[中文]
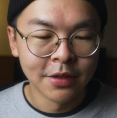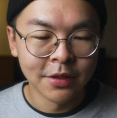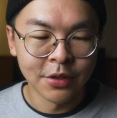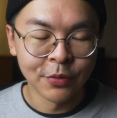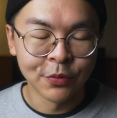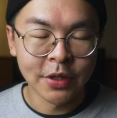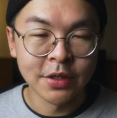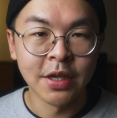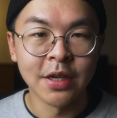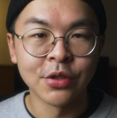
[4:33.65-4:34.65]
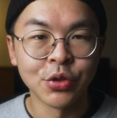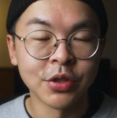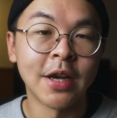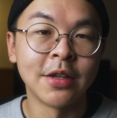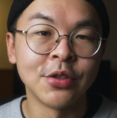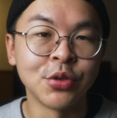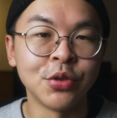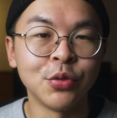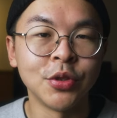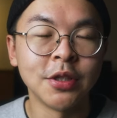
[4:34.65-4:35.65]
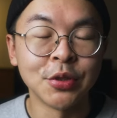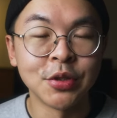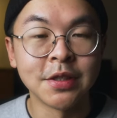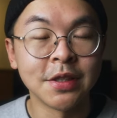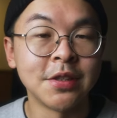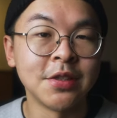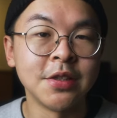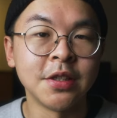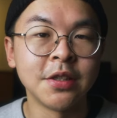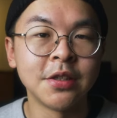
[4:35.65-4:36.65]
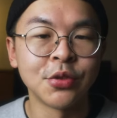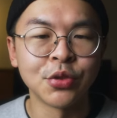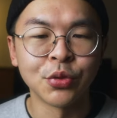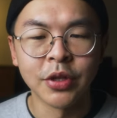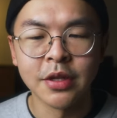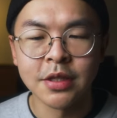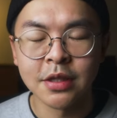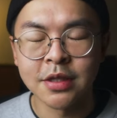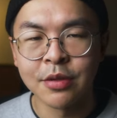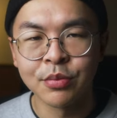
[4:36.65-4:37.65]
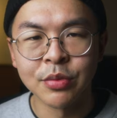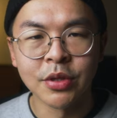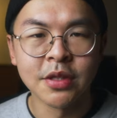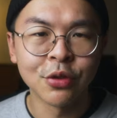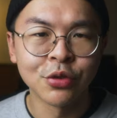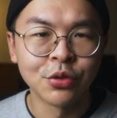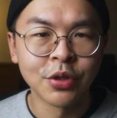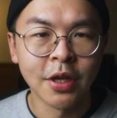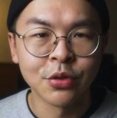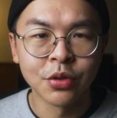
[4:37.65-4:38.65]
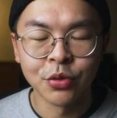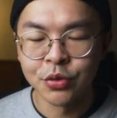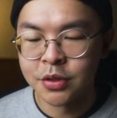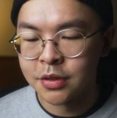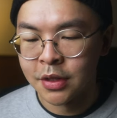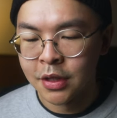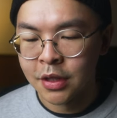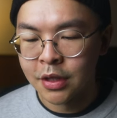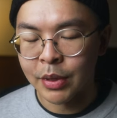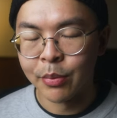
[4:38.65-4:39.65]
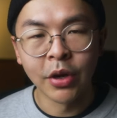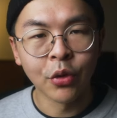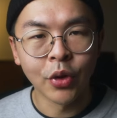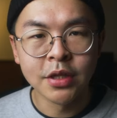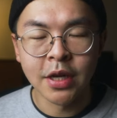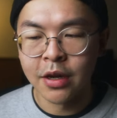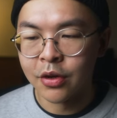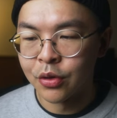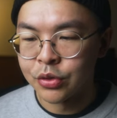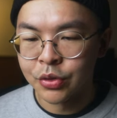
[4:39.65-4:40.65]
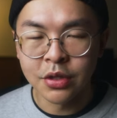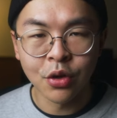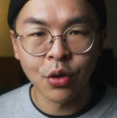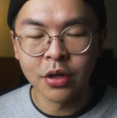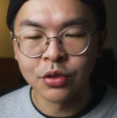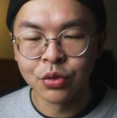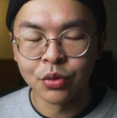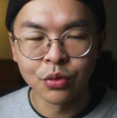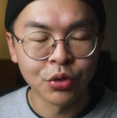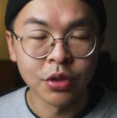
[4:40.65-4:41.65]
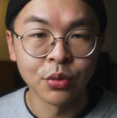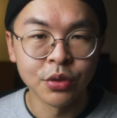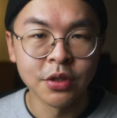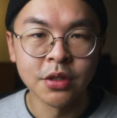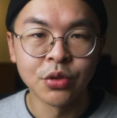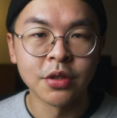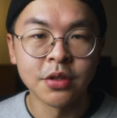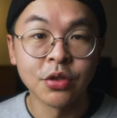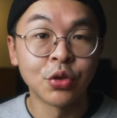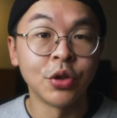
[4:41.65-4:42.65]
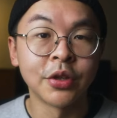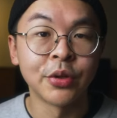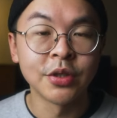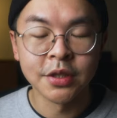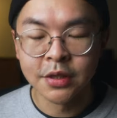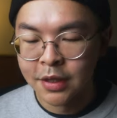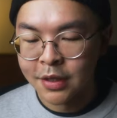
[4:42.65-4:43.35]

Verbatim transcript: 呃犯下最大的错误呢，就是这件事情，就是我有点像在闭门造车的感觉，我就是。把门关起来，然后我就一直狂做，我觉得我自己觉得是对的东西，